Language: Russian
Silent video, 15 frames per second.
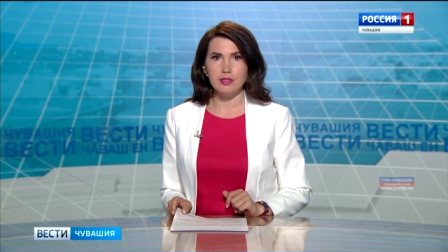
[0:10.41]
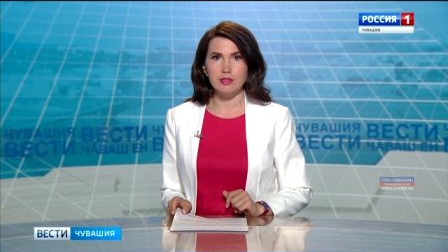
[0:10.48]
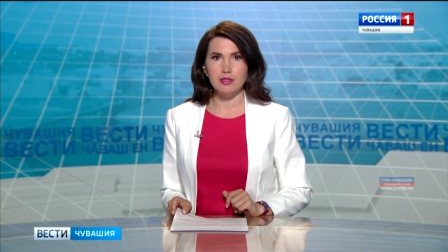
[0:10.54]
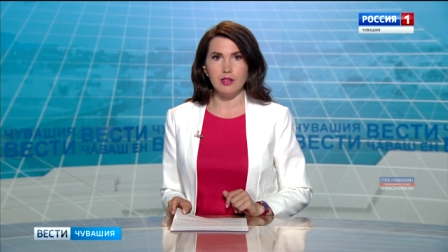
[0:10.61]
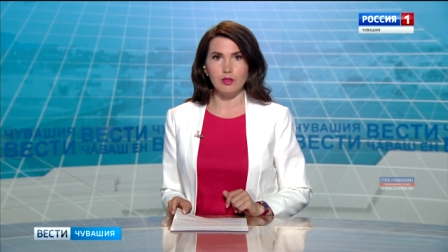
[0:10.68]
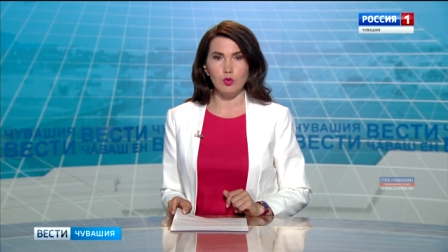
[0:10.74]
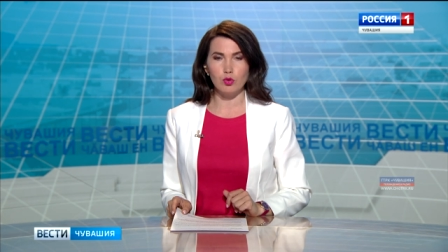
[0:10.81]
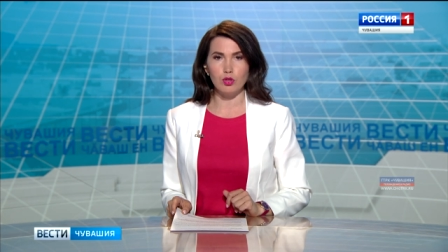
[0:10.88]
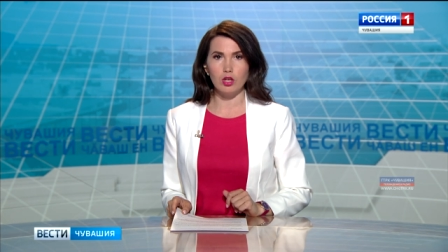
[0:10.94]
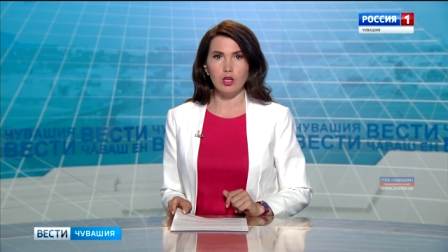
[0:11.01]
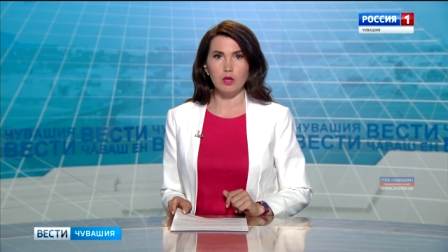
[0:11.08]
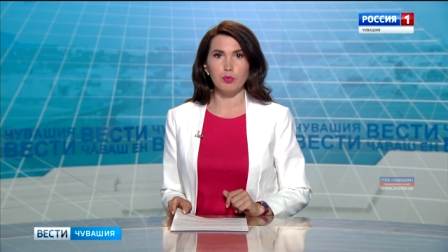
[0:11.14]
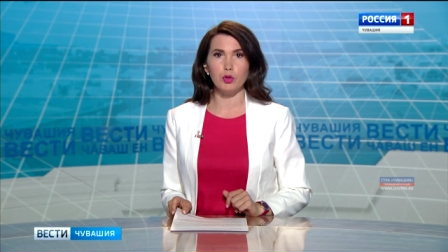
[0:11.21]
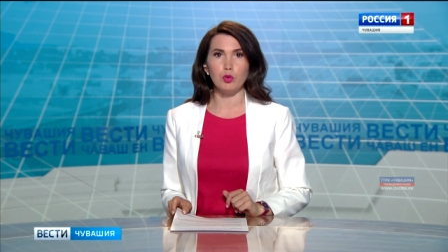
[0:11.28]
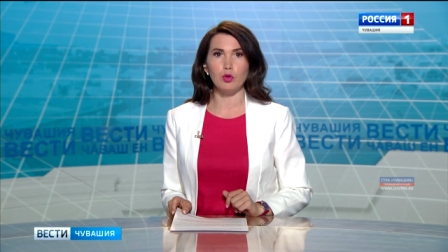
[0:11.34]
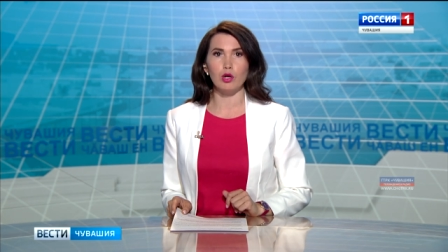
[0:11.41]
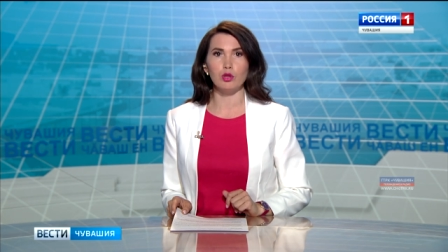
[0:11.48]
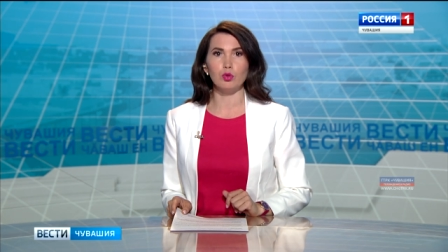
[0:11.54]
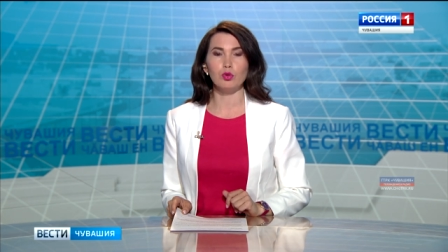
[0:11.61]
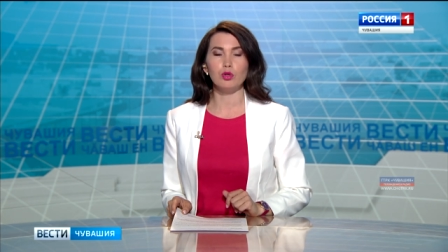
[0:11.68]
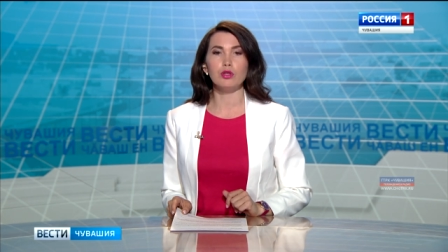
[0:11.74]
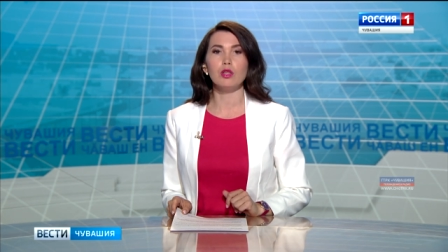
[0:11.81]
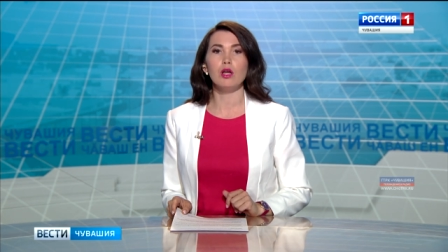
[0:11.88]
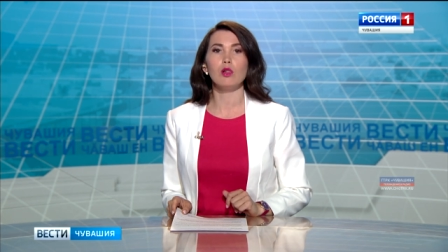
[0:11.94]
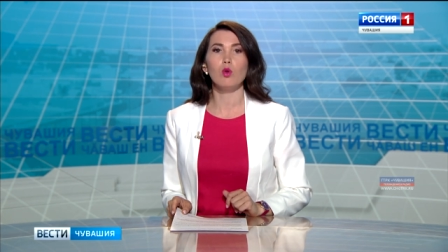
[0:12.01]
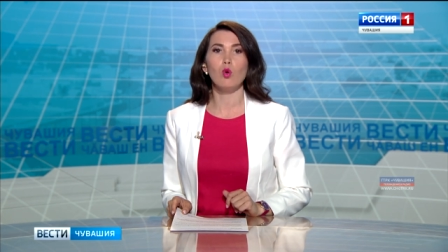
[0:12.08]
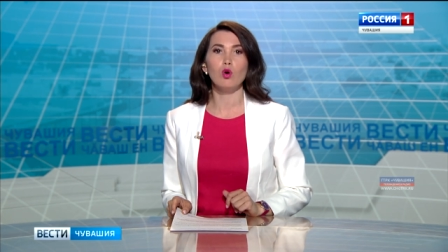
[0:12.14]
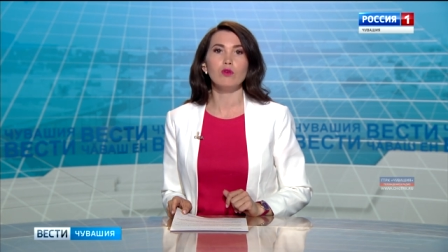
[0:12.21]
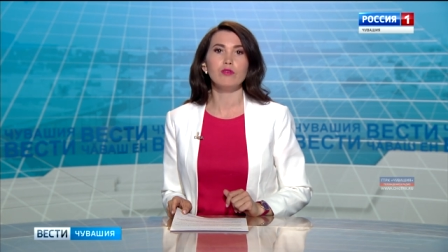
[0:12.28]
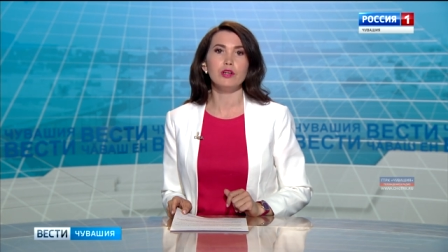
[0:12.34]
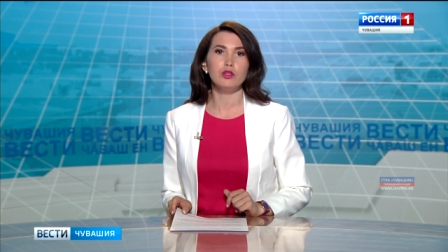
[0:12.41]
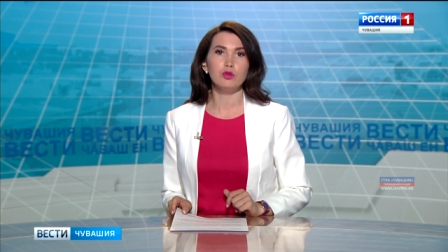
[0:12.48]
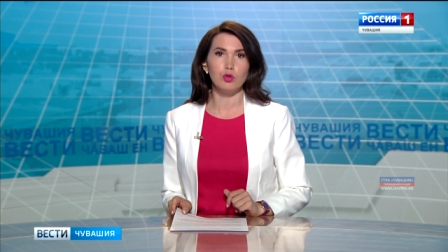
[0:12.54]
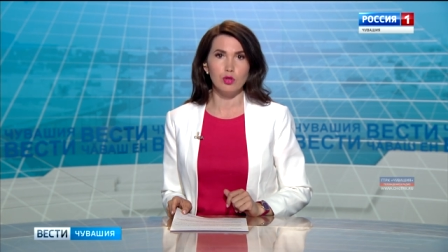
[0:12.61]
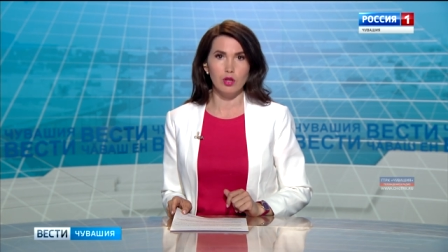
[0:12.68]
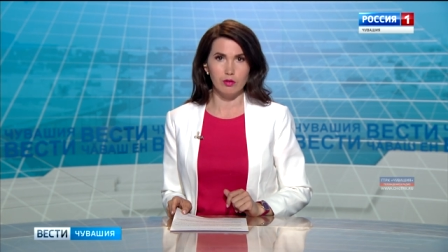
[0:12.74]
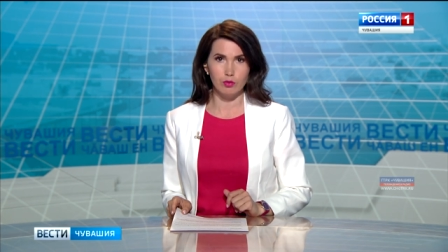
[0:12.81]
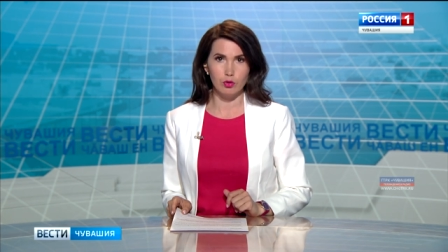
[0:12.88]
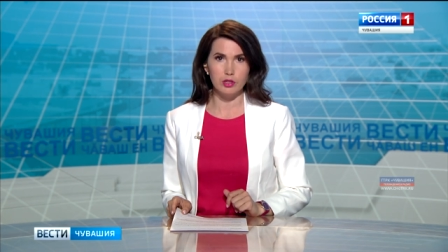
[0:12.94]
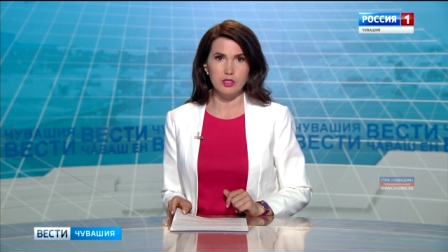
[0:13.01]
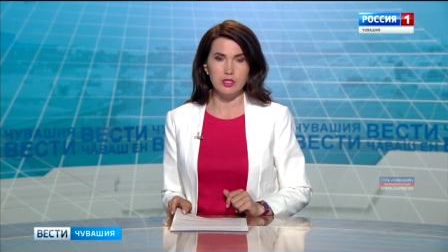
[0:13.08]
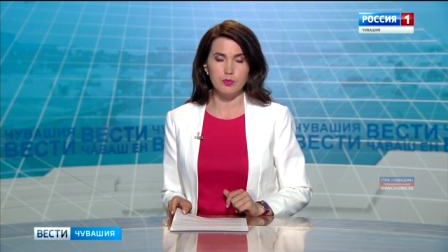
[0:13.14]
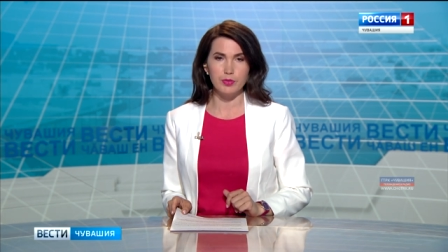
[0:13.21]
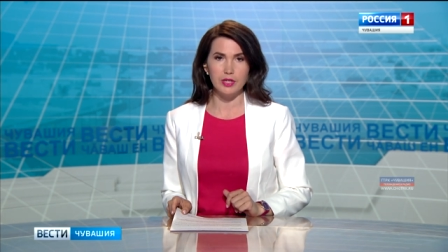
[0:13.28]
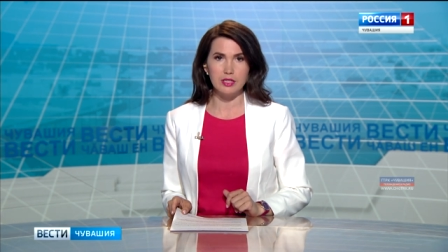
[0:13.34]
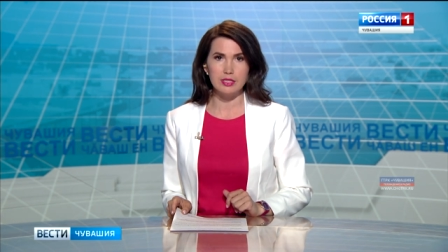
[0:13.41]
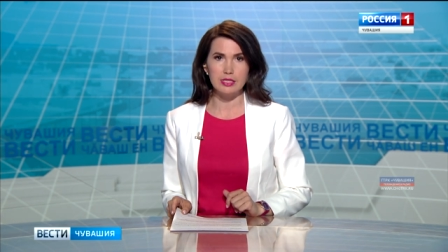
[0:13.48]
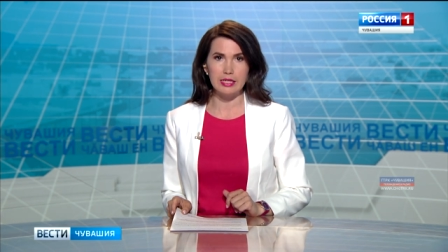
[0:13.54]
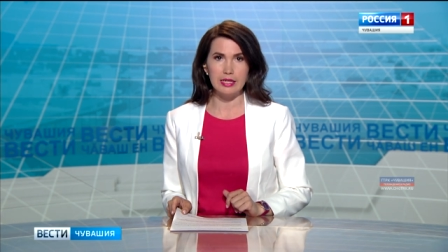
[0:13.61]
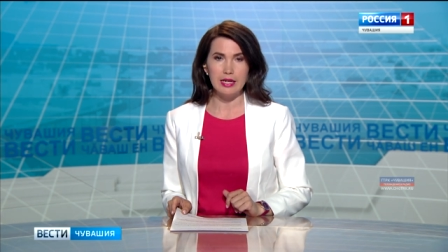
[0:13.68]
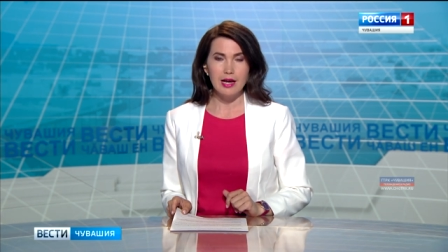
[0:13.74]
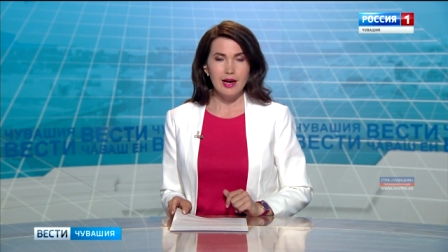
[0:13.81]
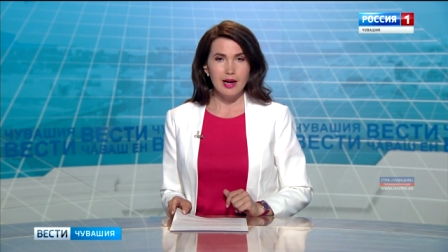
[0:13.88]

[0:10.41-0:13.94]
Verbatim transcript: сотрудники прокуратуры, налоговой и трудовой инспекций.